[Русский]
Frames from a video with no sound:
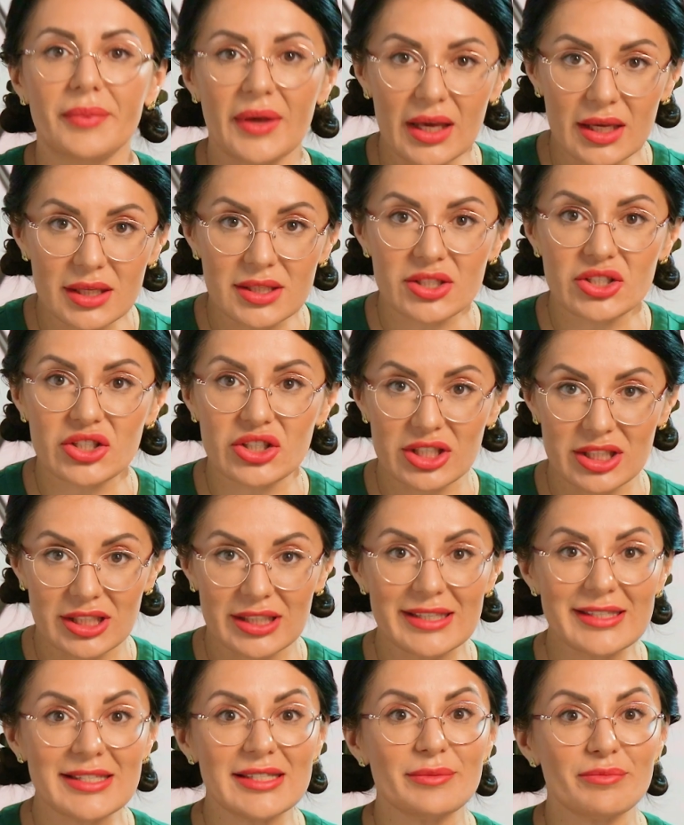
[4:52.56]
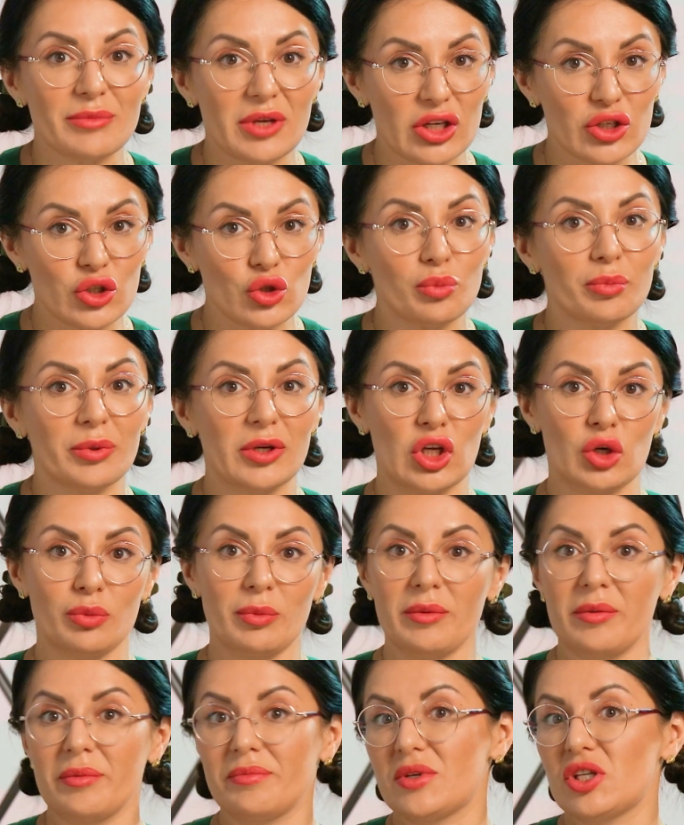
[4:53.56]
Пейте жидкость между
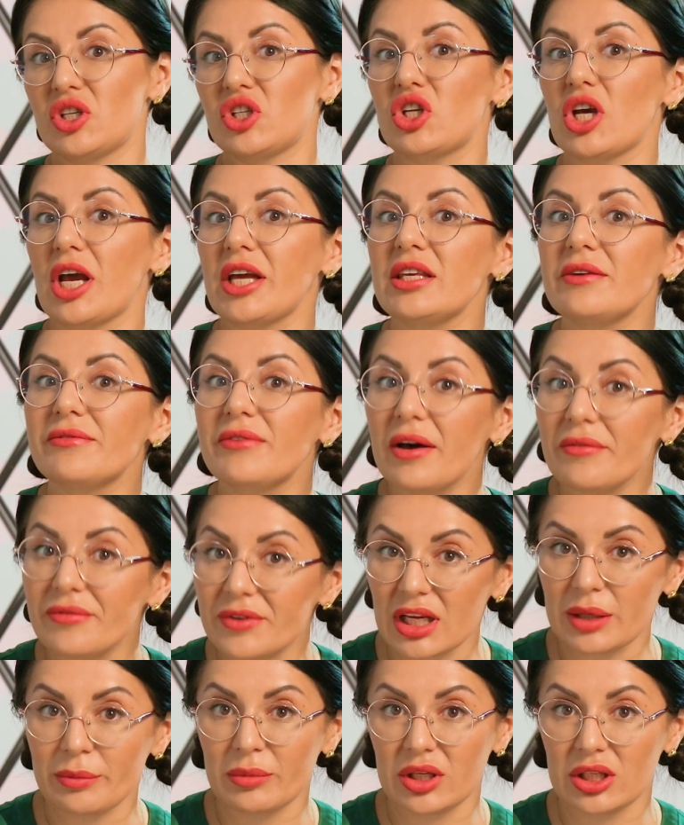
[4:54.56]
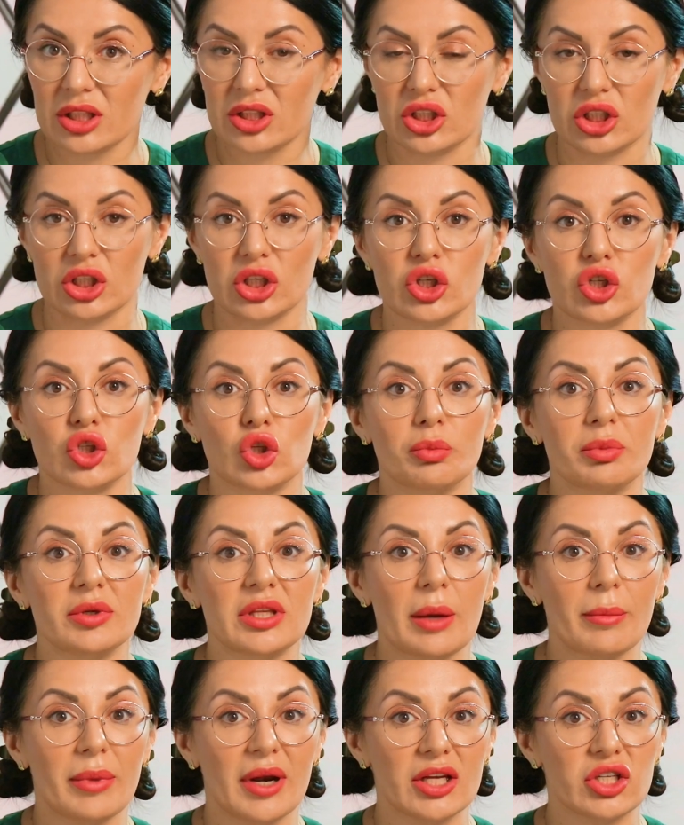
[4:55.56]
приемами пищи, а не во время еды,
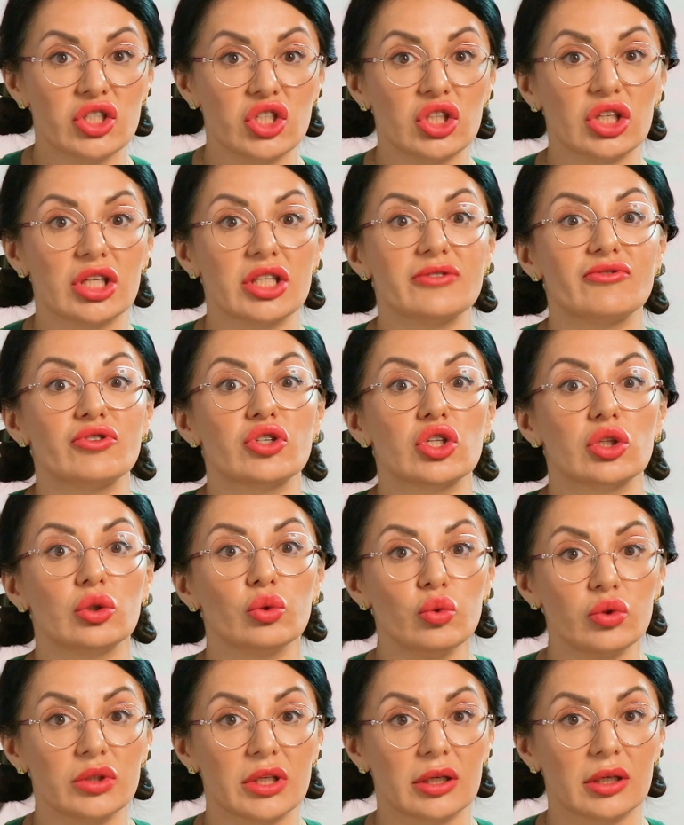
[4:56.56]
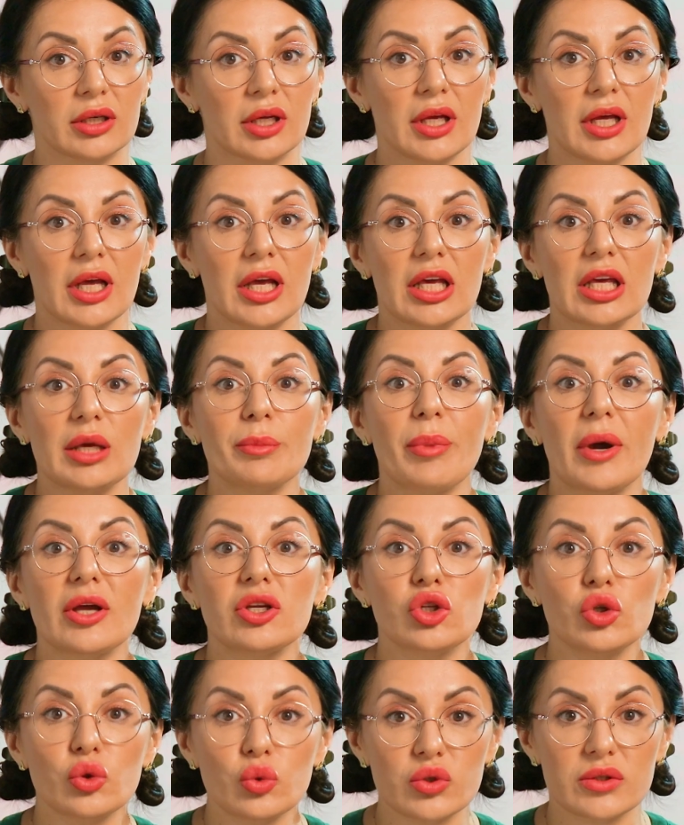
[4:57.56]
чтобы набрать жидкость в желудок и
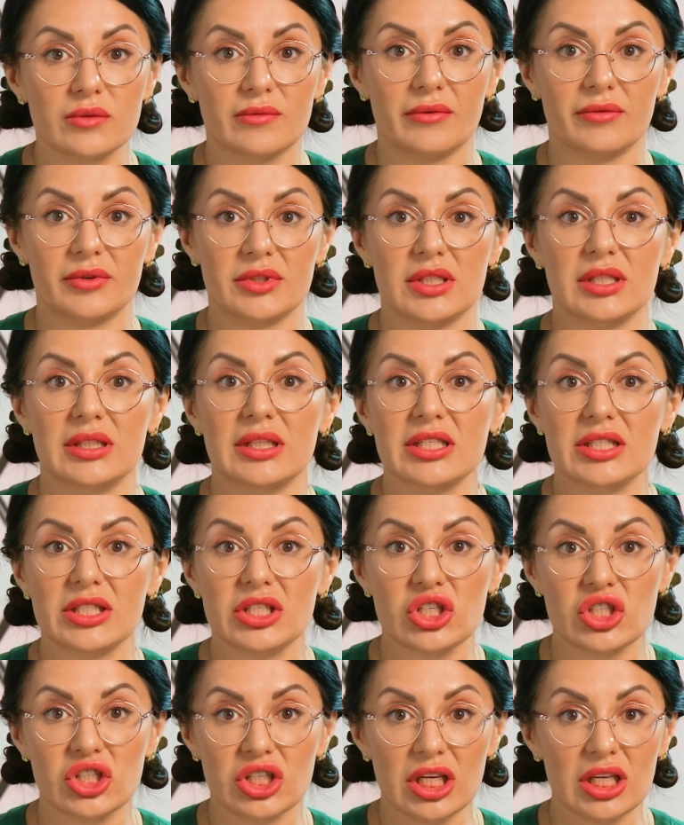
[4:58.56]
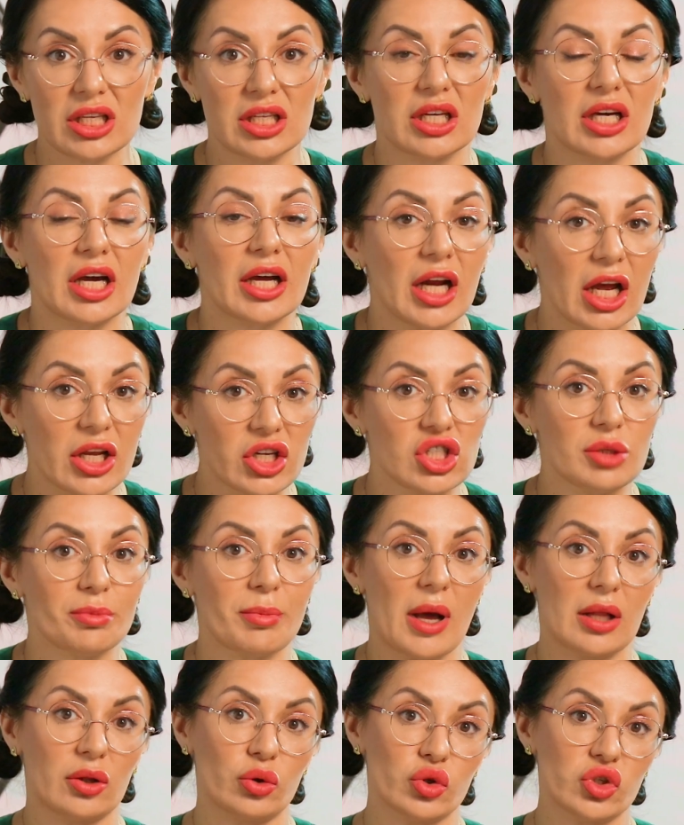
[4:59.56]
почувствовать насыщение раньше
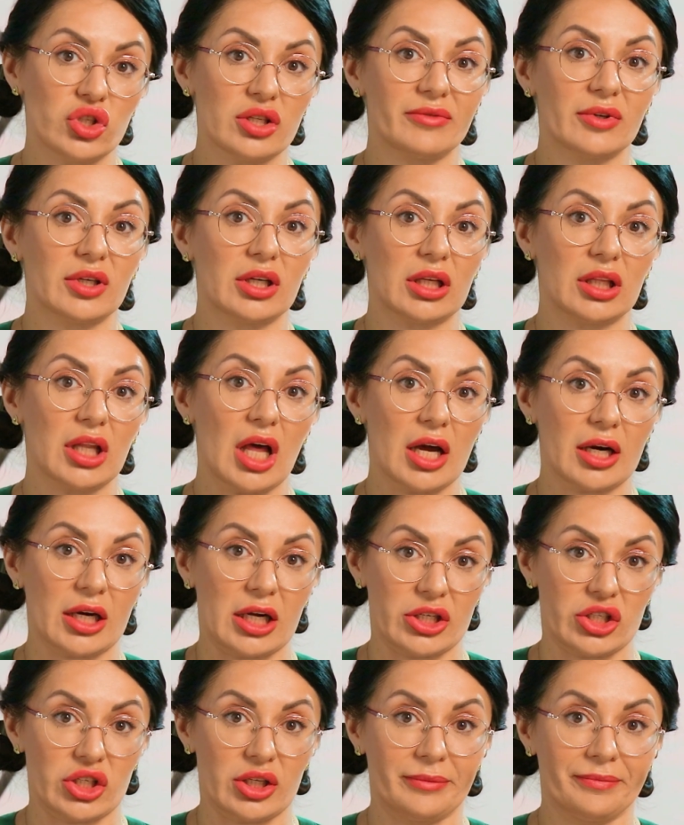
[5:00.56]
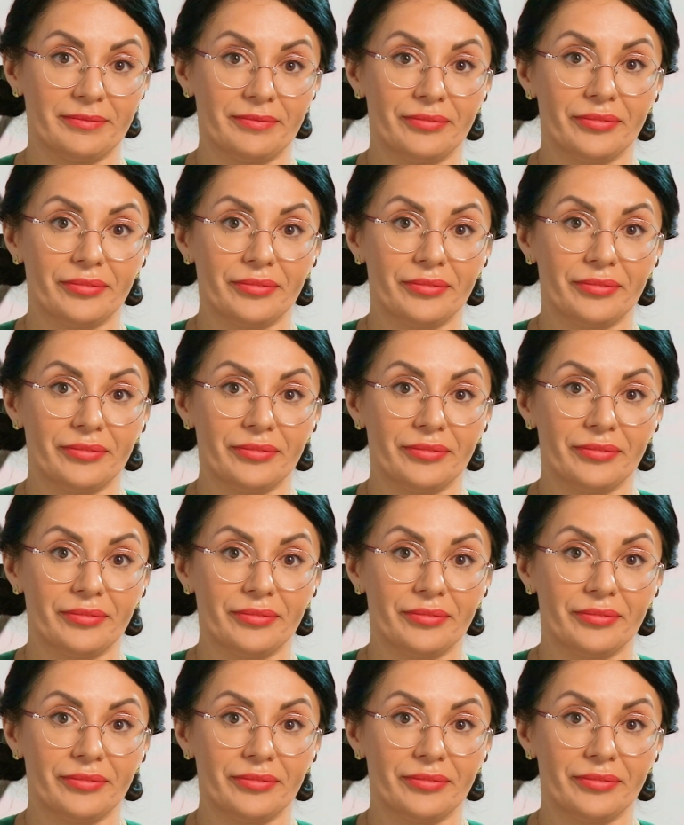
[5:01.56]
положенного колоража.